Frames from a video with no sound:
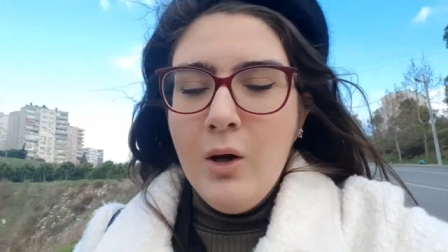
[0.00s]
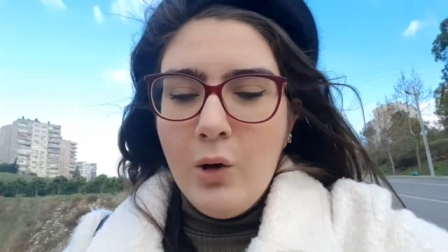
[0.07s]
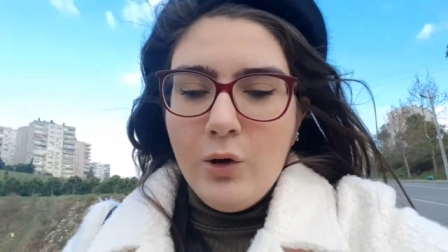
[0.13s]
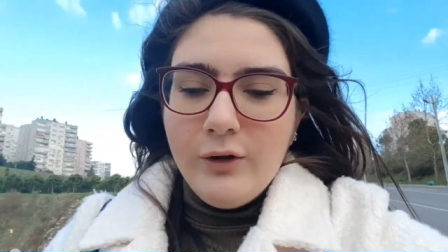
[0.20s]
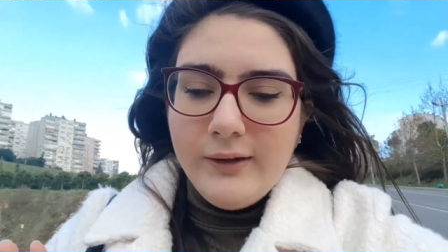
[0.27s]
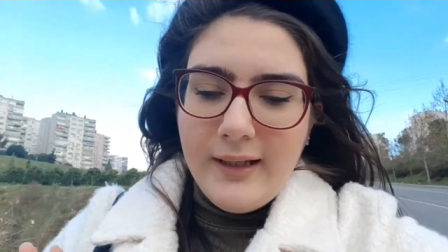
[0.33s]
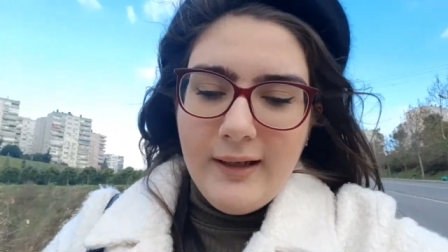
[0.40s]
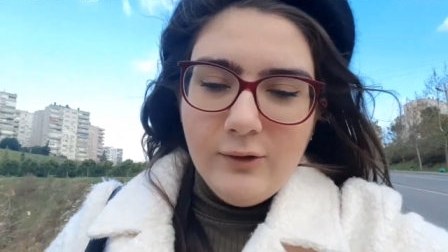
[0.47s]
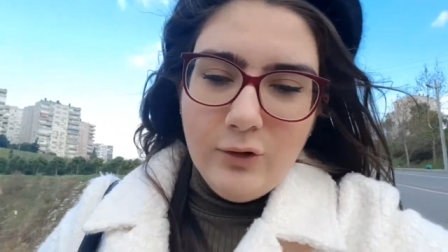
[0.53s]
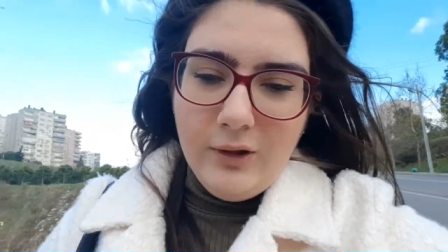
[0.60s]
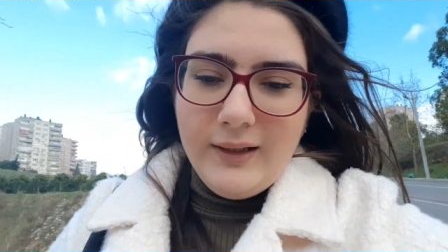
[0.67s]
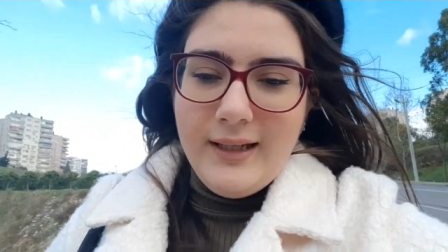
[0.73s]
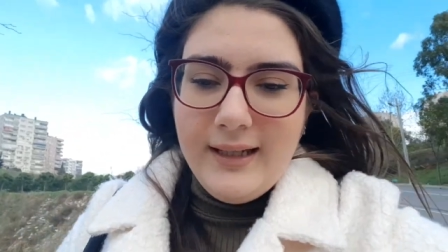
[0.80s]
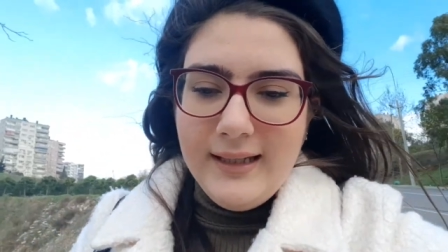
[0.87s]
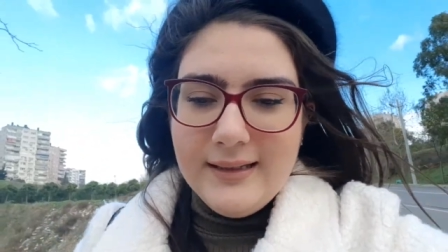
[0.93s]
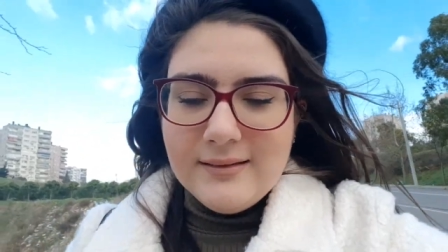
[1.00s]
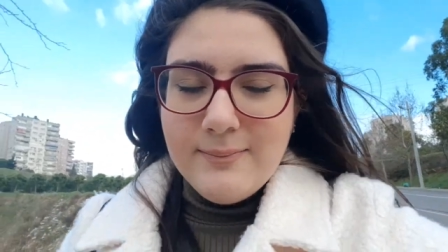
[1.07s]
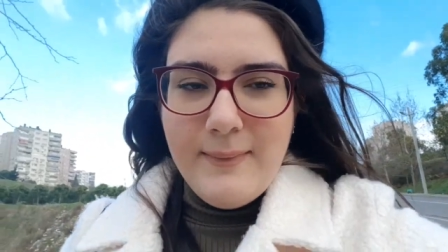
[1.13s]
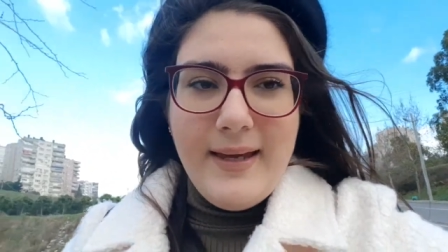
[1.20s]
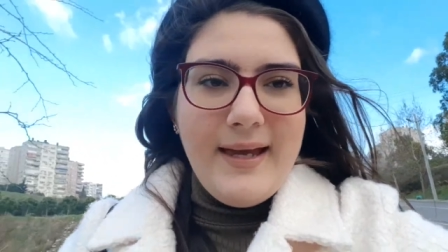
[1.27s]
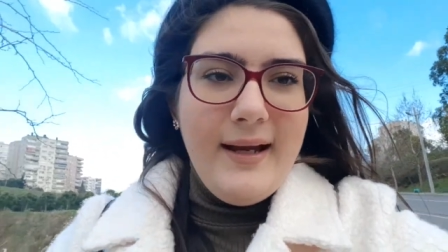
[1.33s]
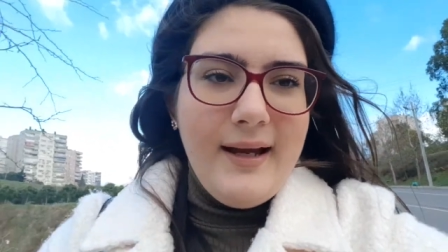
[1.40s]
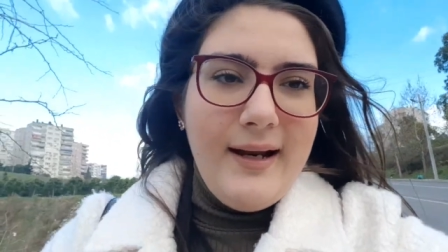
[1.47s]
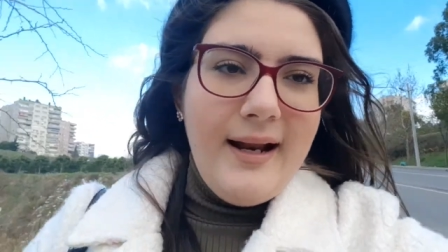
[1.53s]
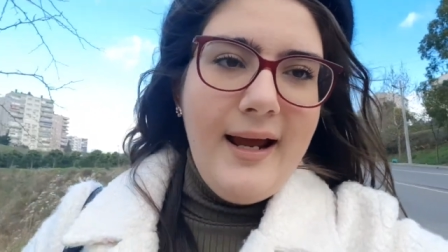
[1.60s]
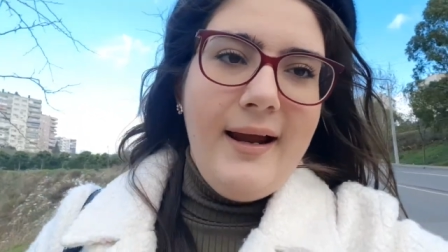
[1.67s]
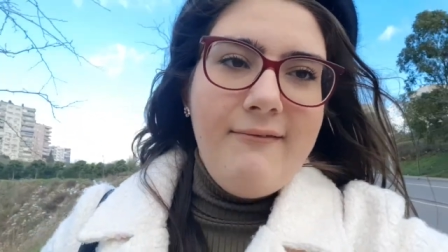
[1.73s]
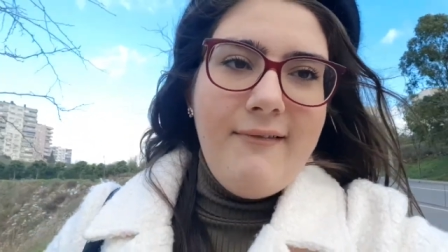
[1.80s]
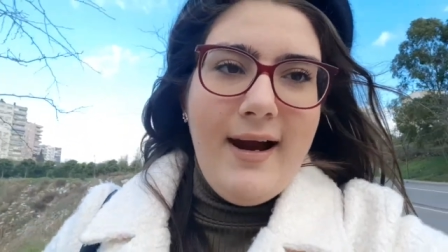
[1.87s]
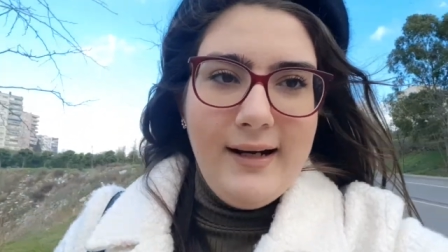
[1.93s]
Ondan dolayı gitmeye
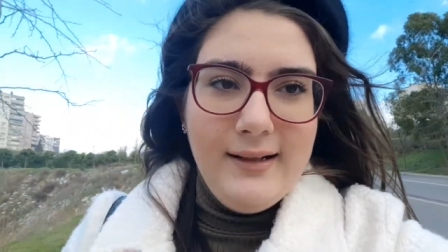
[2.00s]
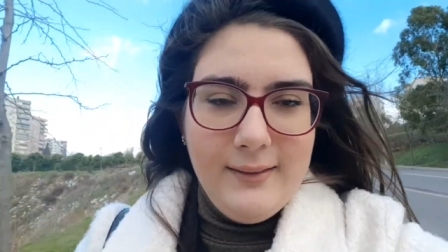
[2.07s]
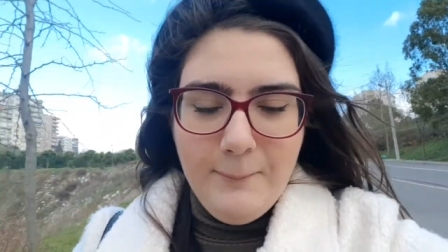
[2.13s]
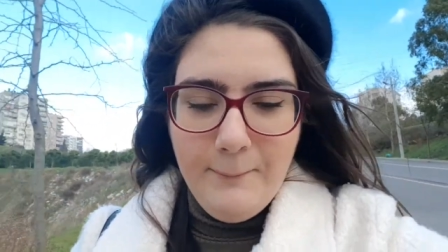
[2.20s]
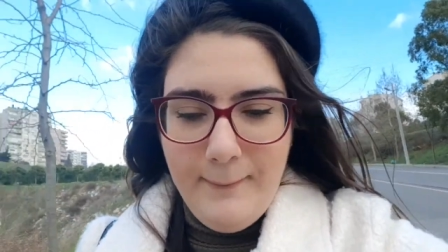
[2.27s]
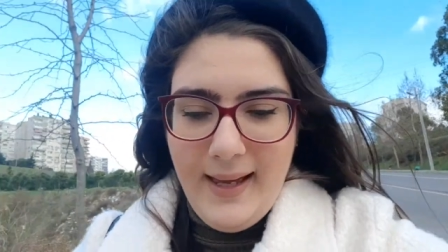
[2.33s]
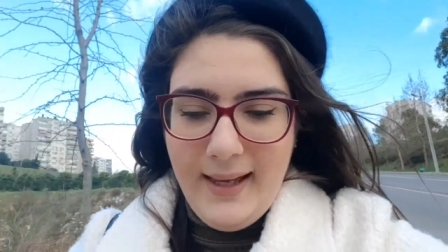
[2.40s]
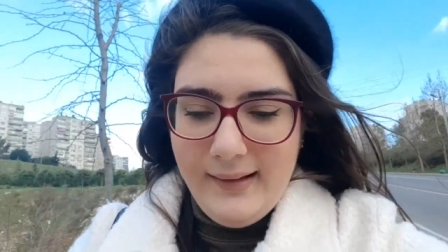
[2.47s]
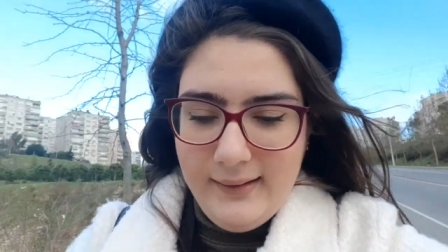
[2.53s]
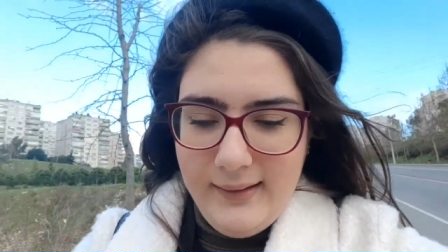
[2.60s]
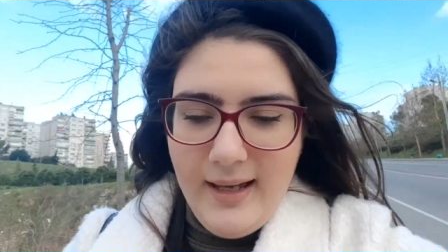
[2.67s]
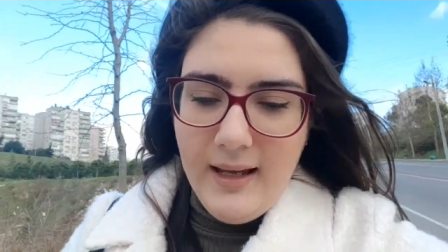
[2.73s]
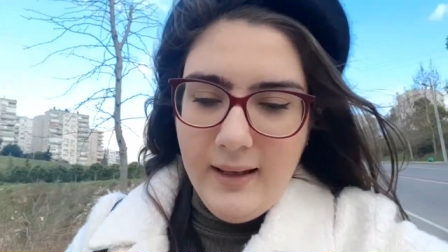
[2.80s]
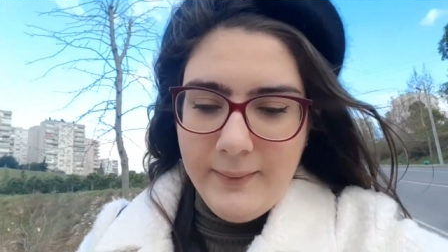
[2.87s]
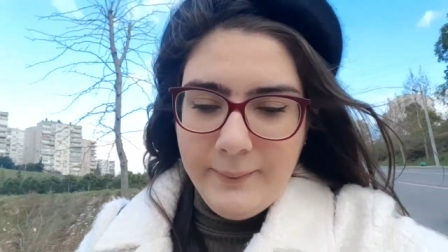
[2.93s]
karar verdim ben de.